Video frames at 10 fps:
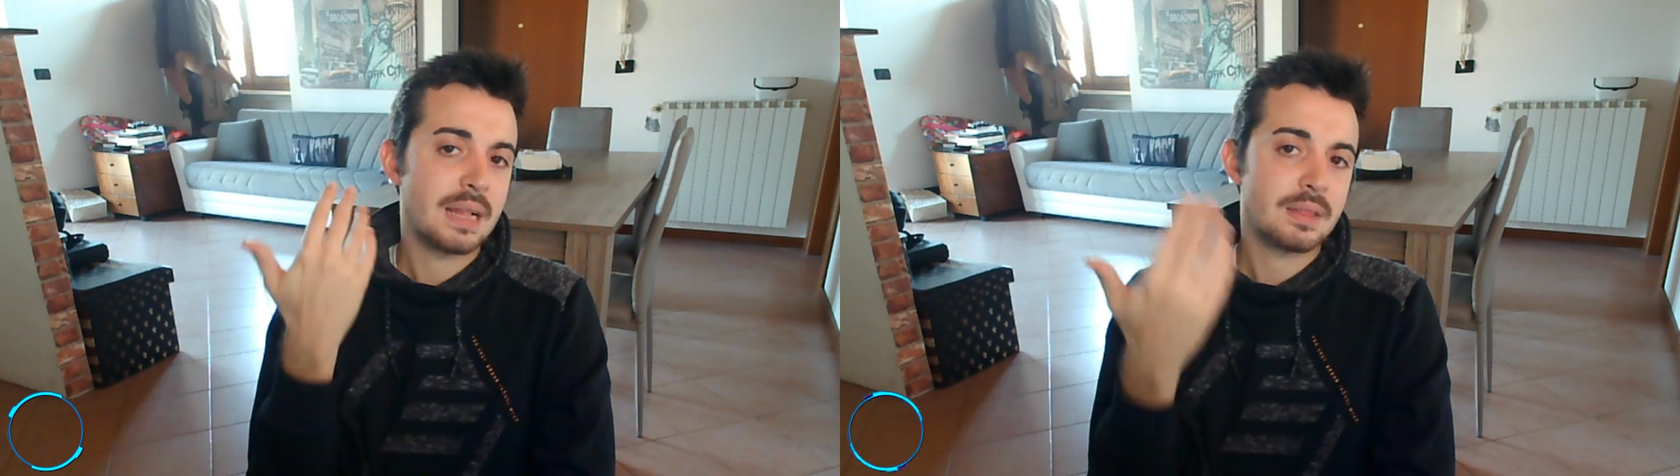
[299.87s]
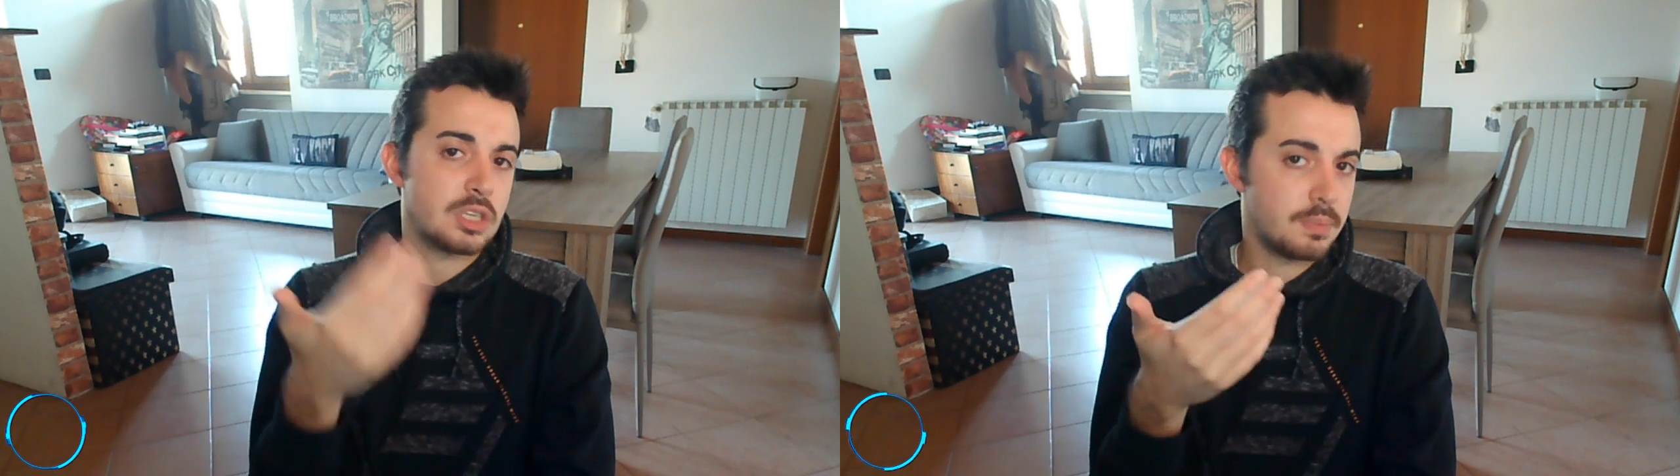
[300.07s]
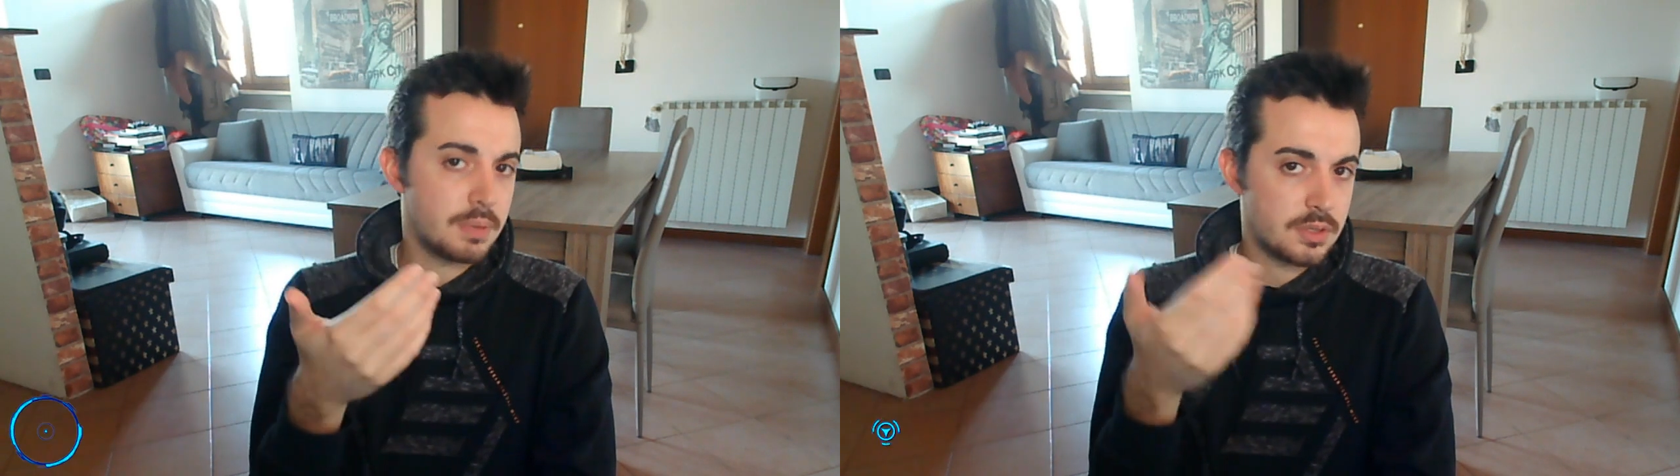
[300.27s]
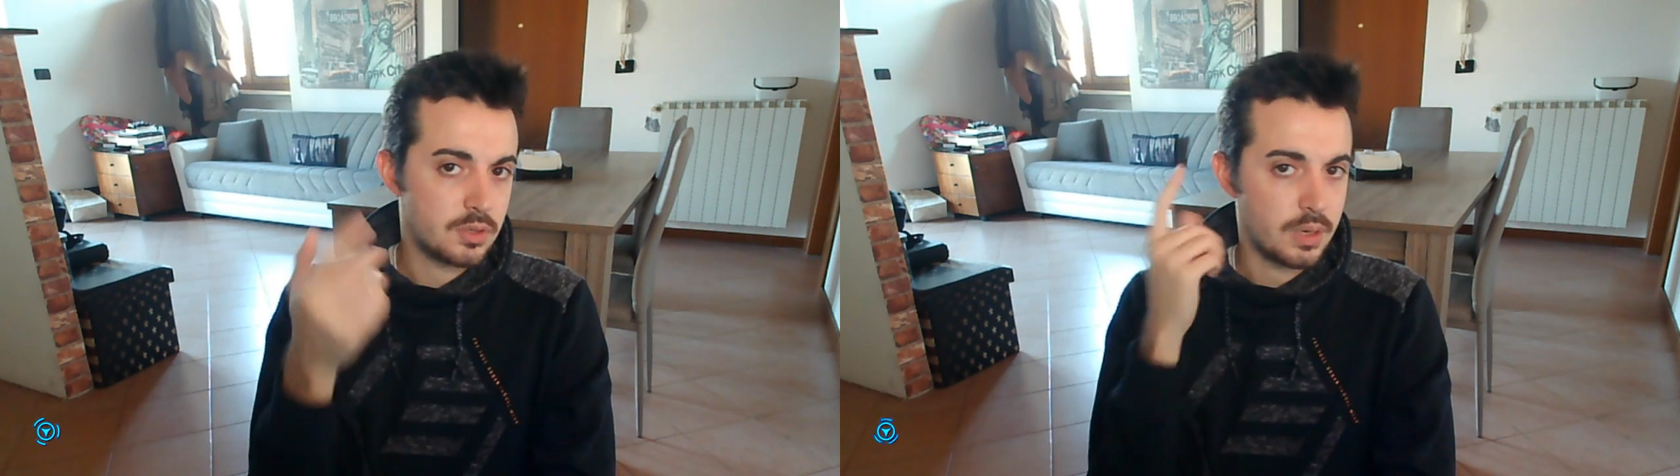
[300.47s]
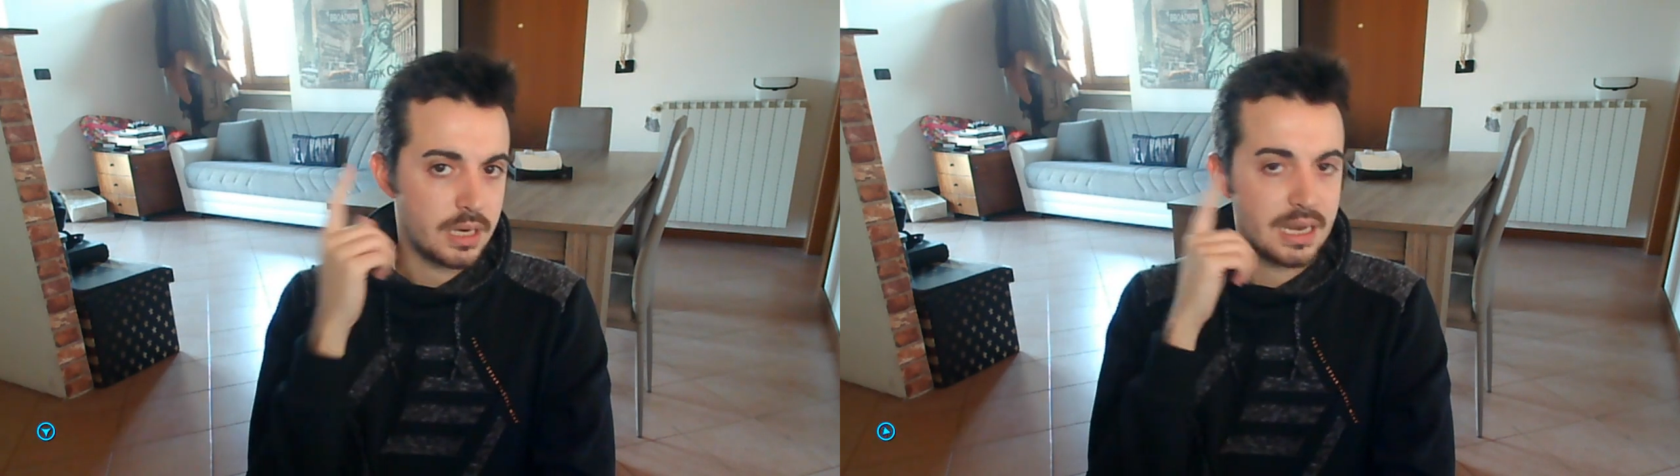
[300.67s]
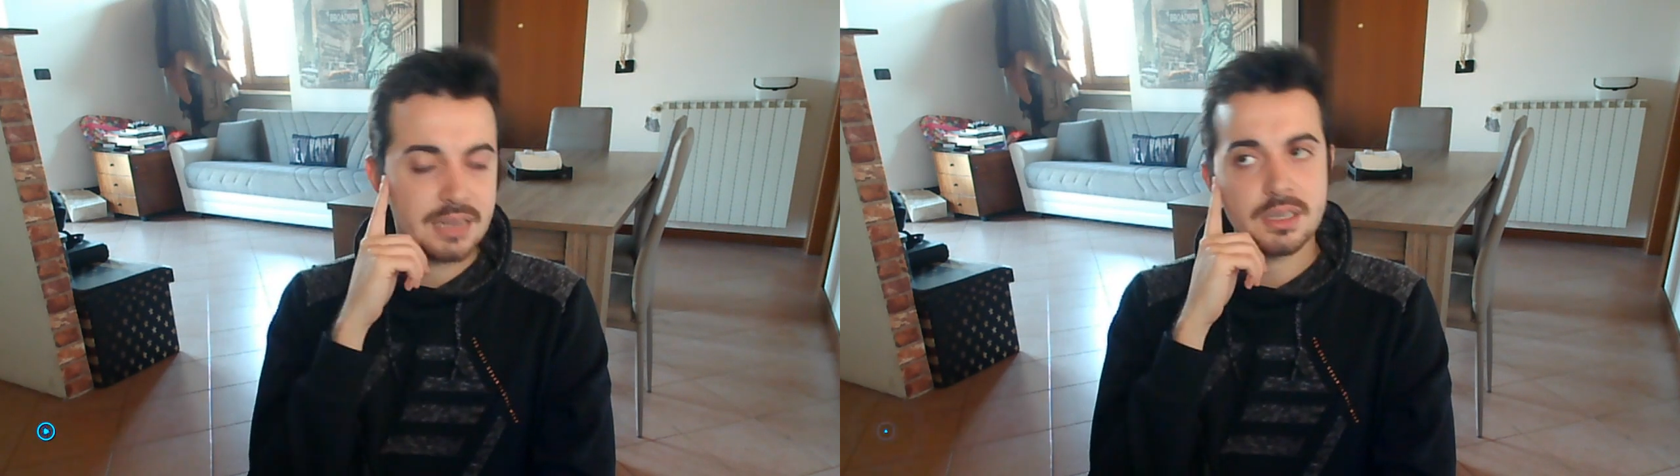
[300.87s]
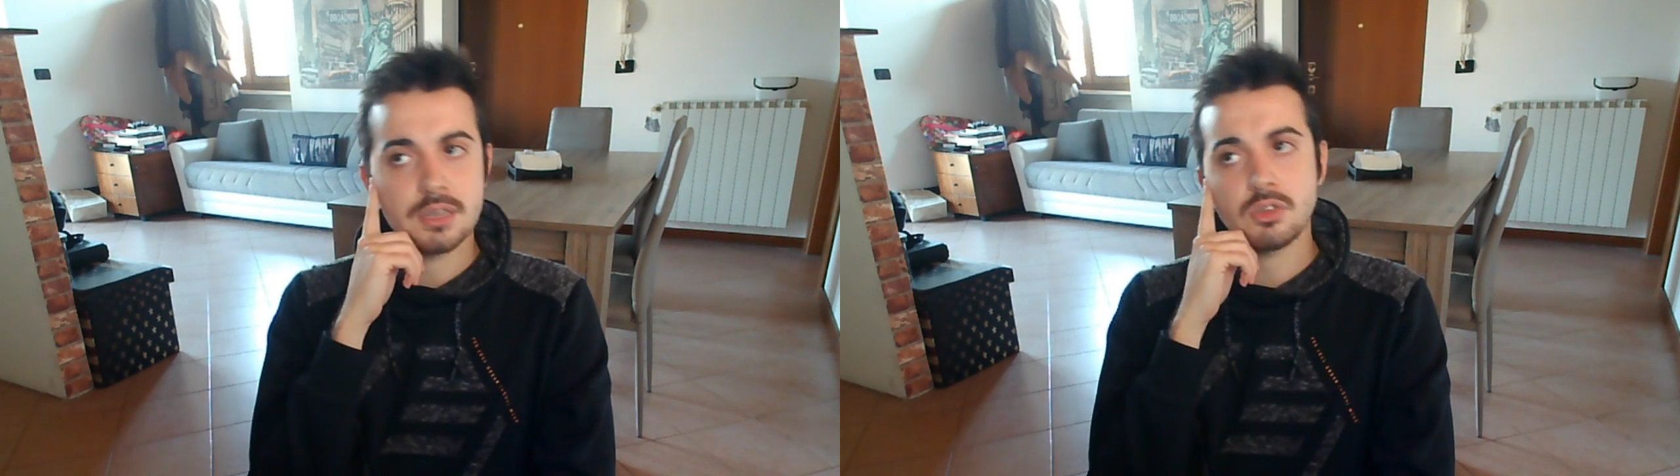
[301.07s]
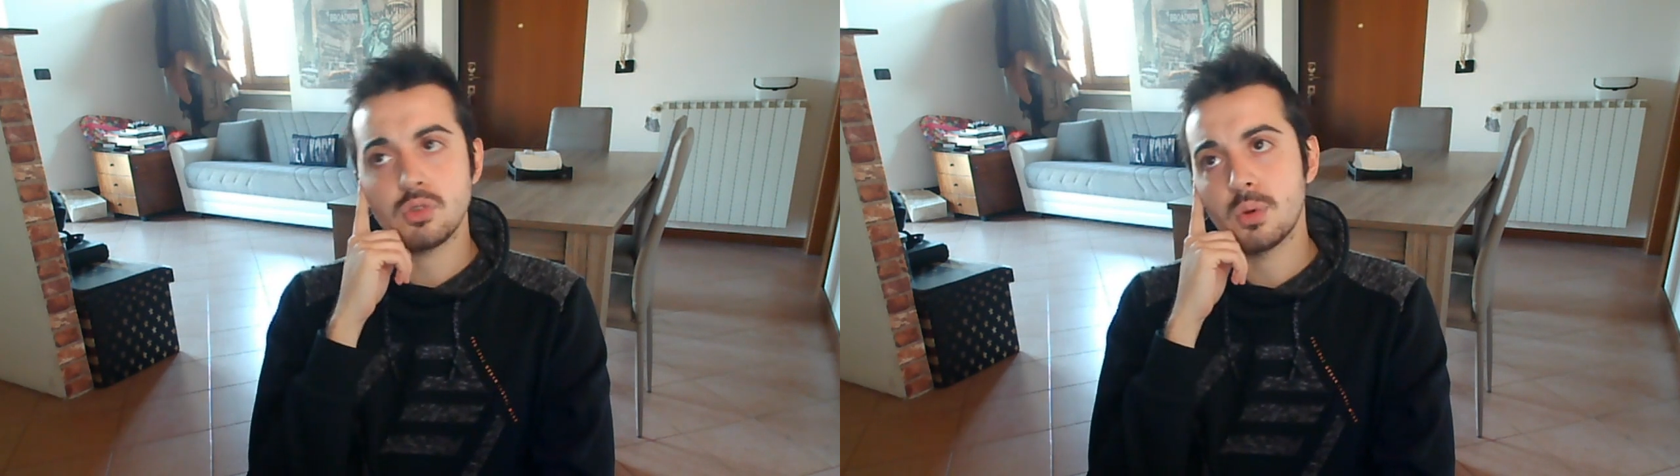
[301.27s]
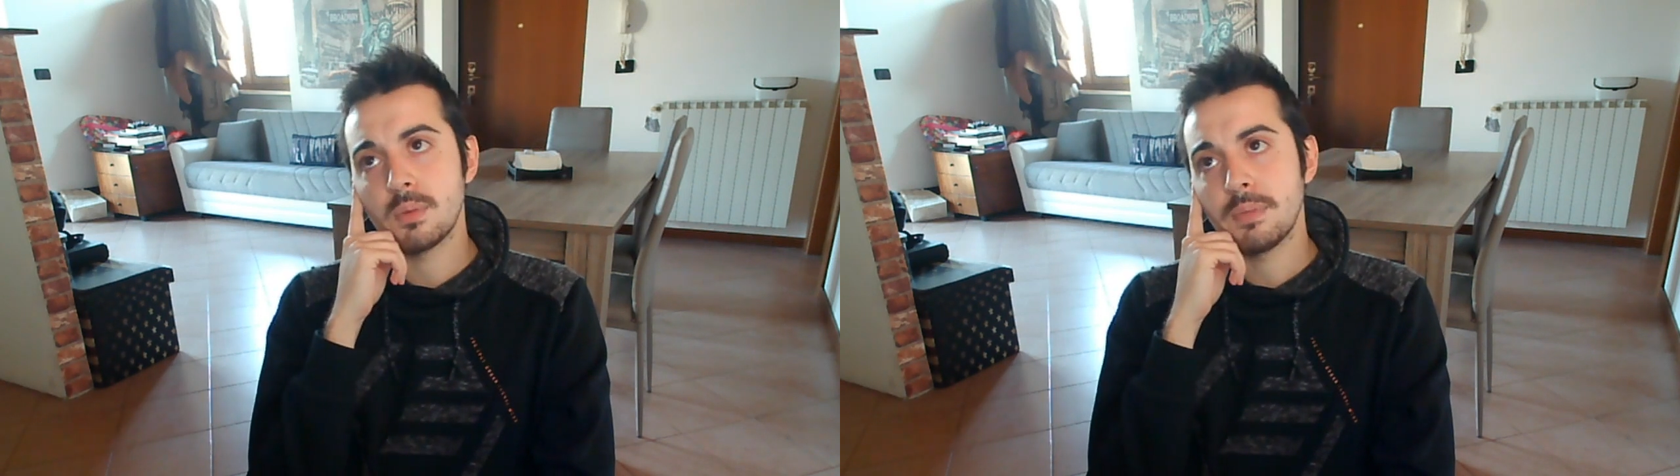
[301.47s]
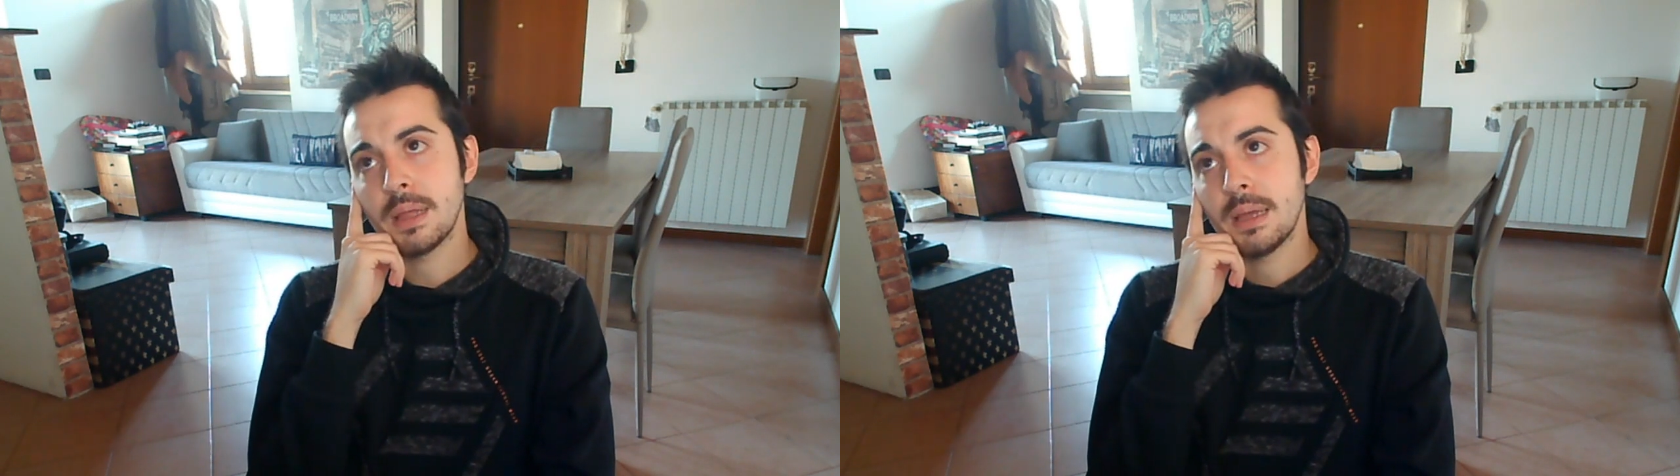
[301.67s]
anticipazioni, nel senso